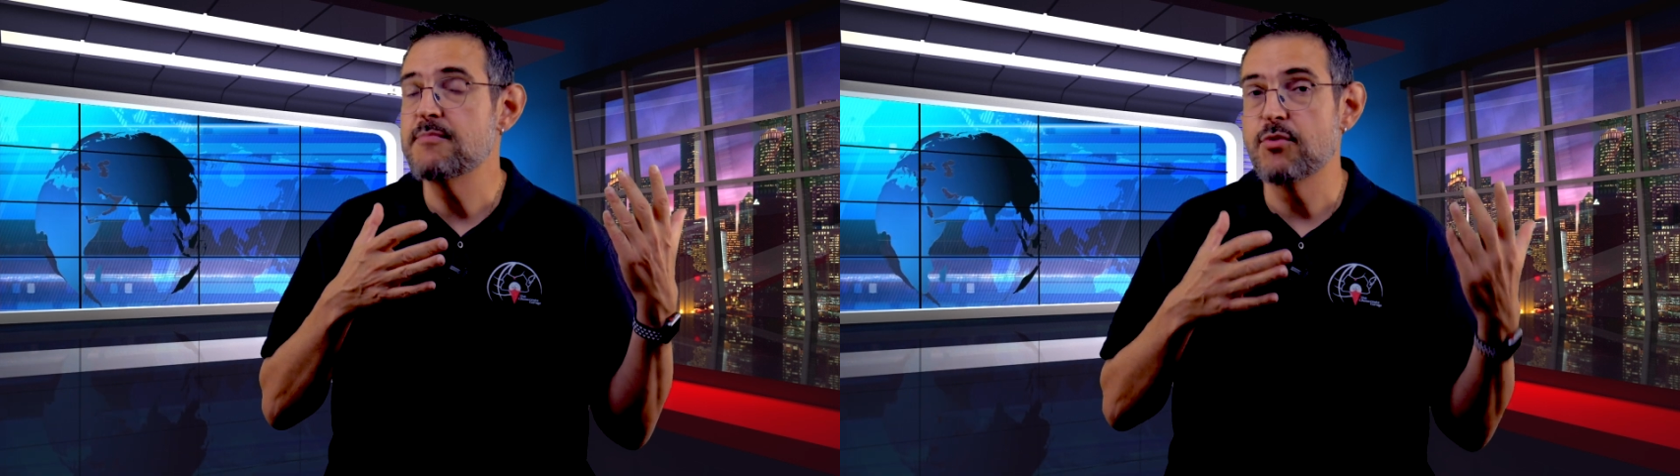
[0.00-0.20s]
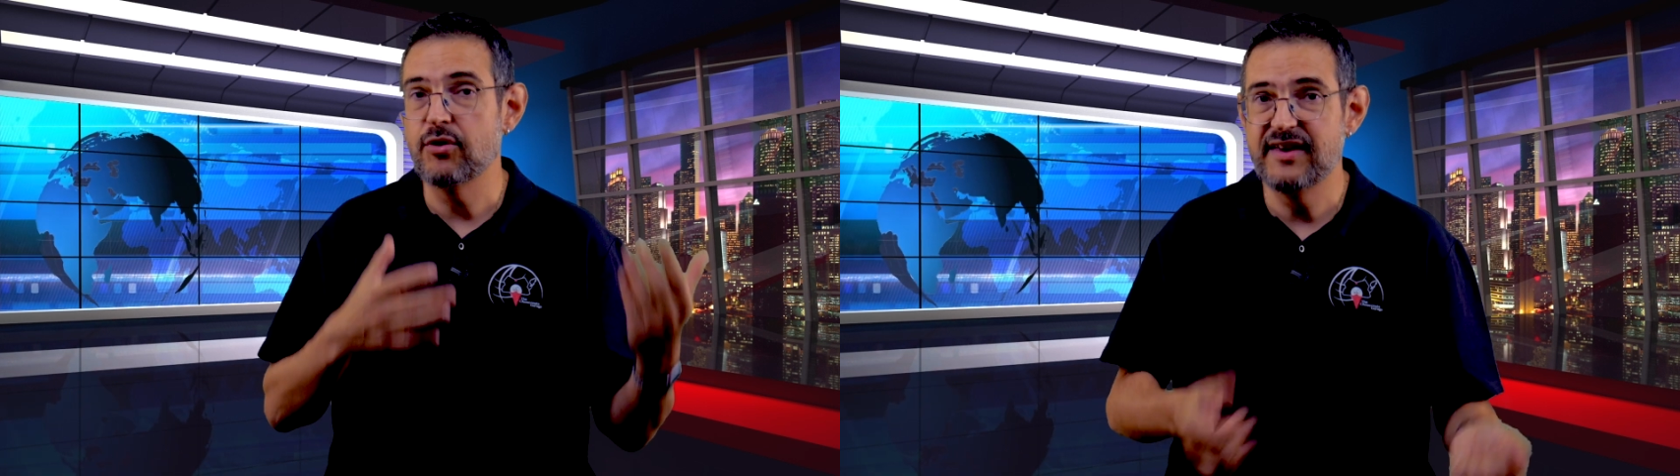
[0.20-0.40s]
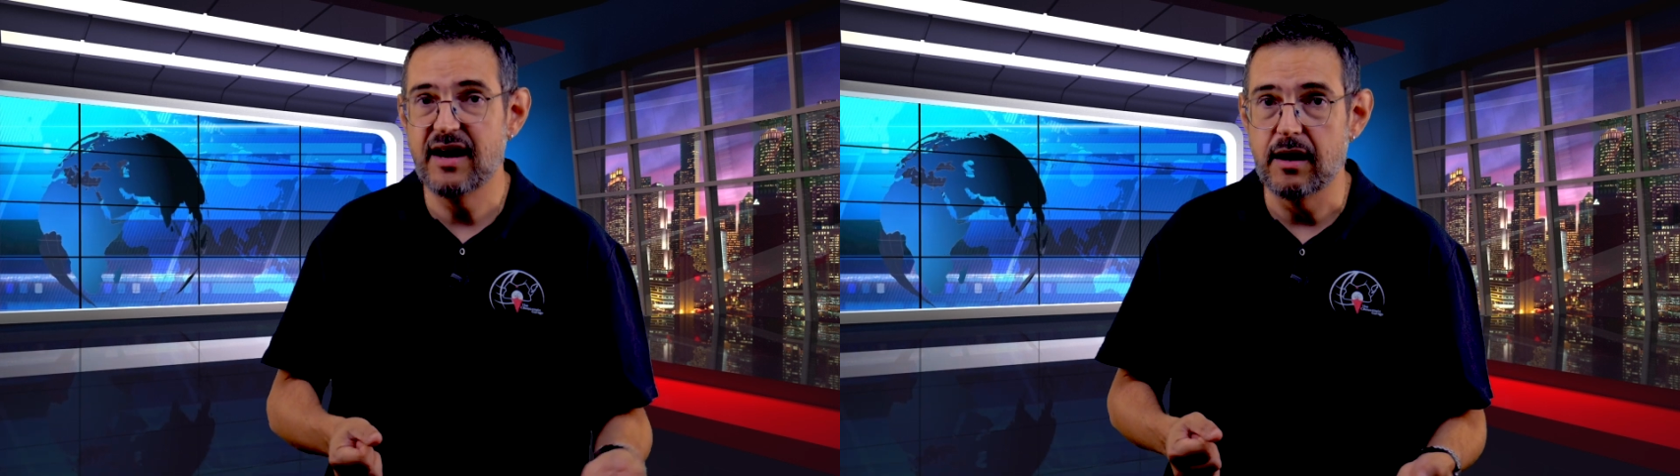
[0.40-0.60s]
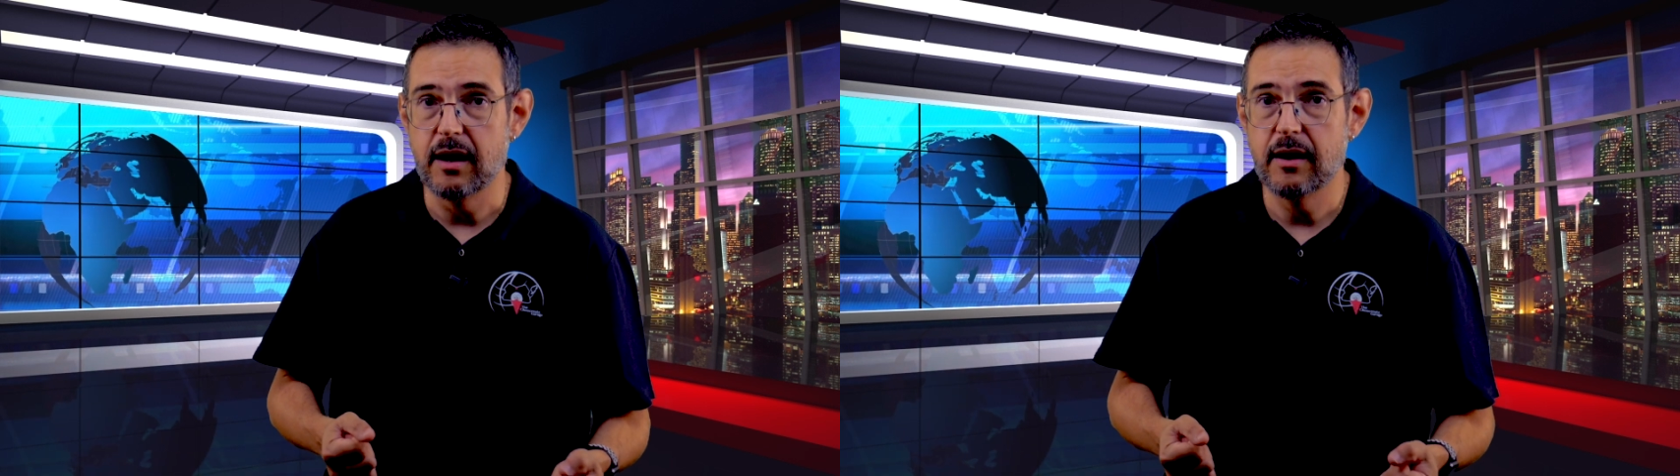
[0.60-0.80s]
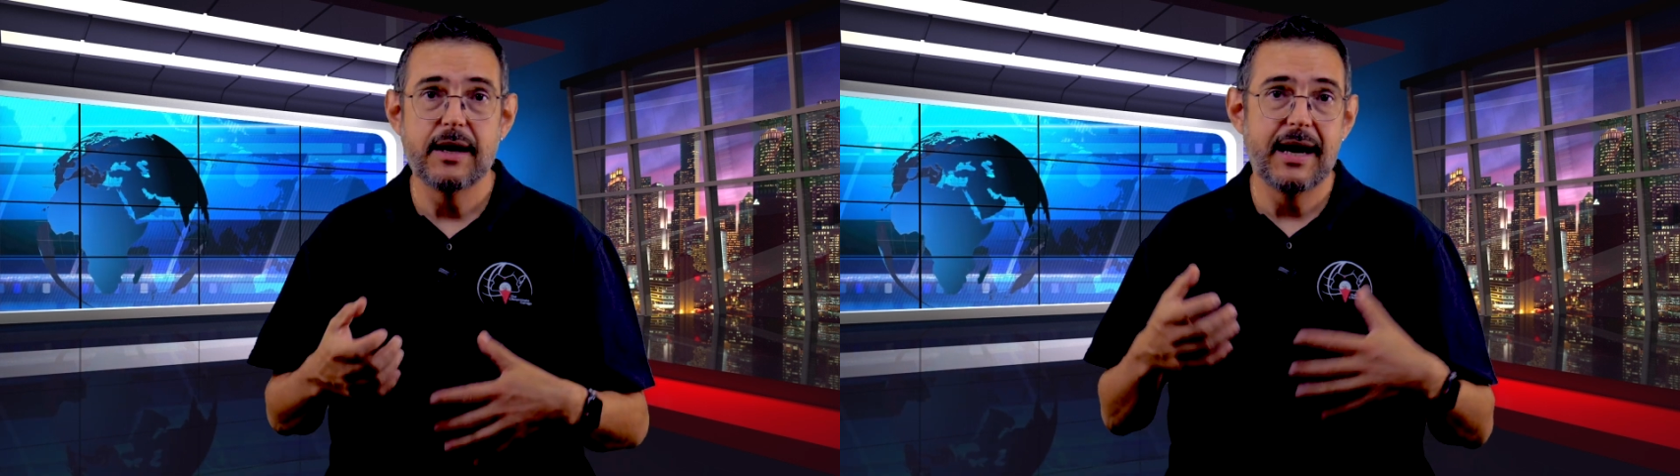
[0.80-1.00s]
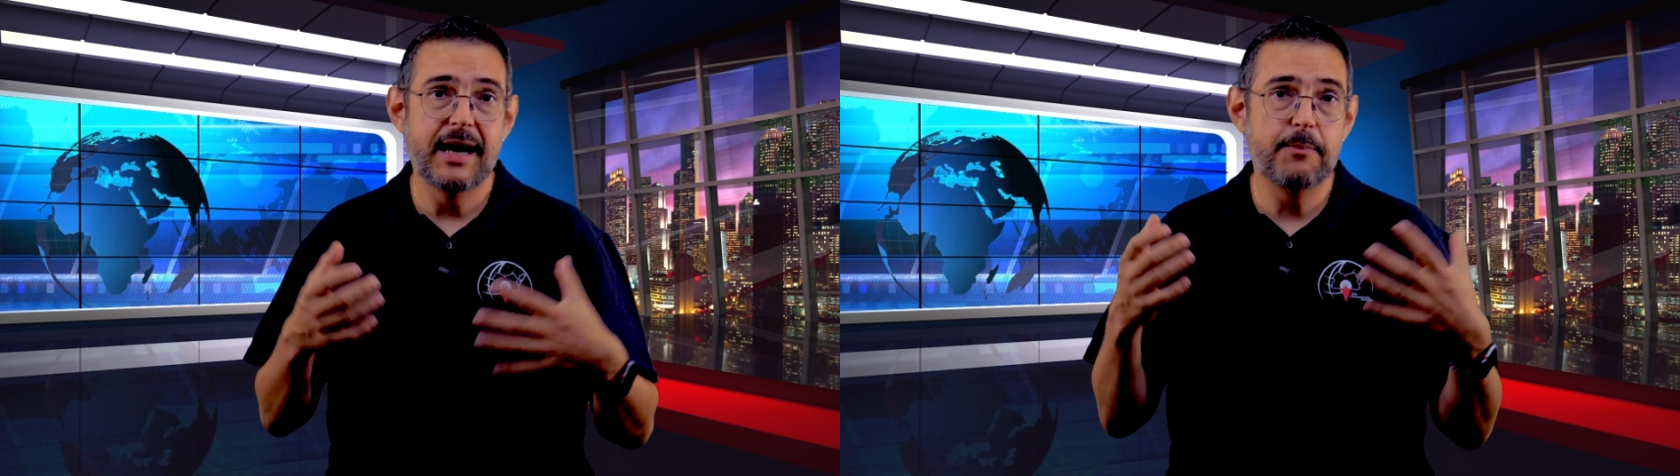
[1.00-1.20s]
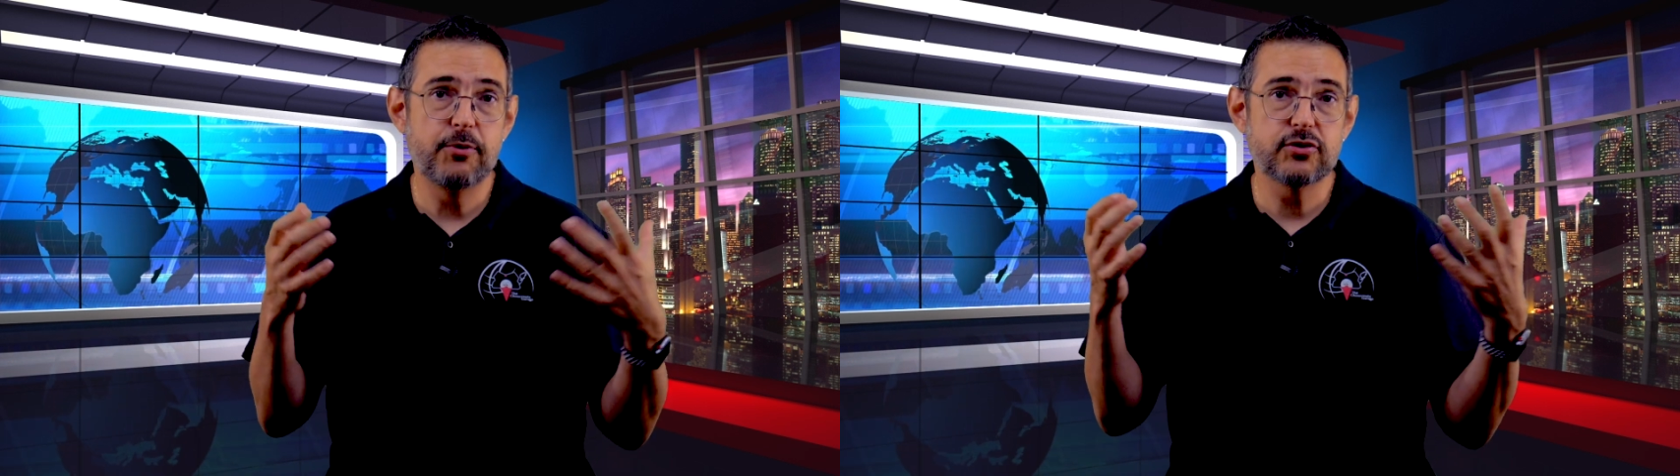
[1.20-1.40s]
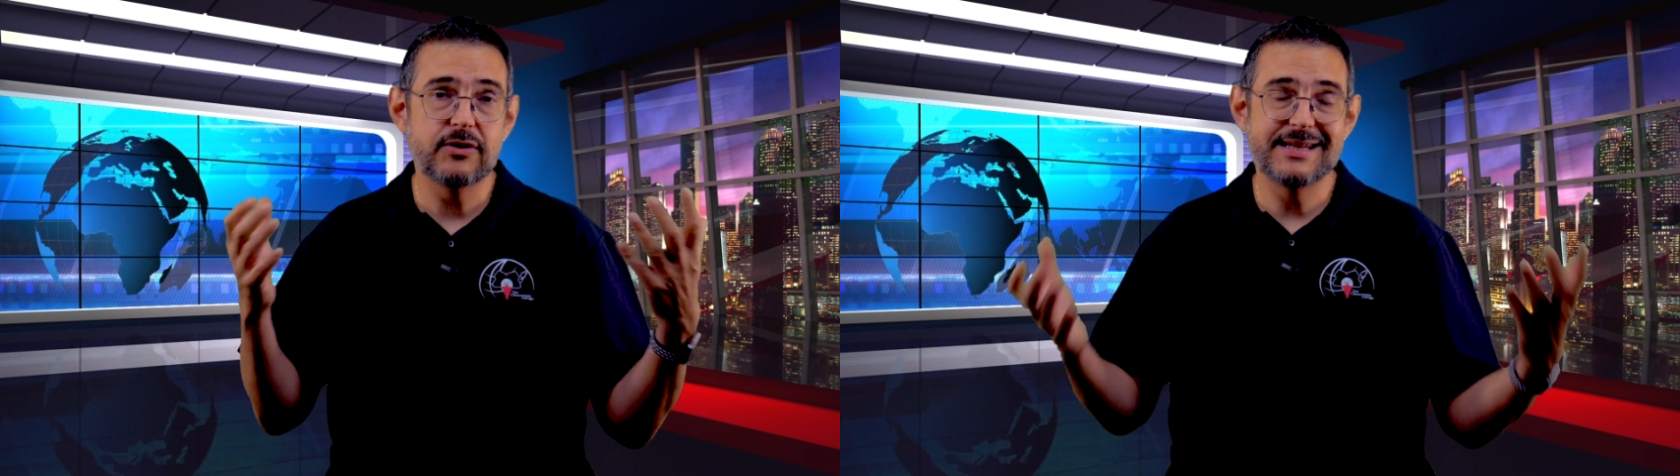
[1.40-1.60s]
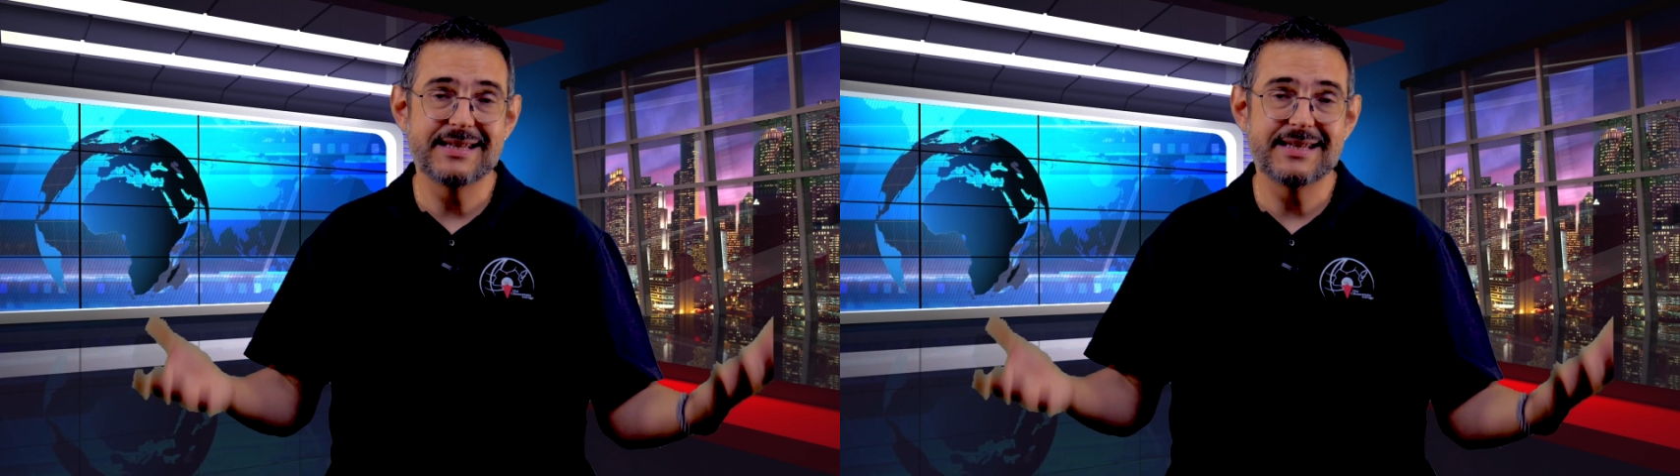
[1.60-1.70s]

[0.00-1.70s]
mondial. Elle a pourtant des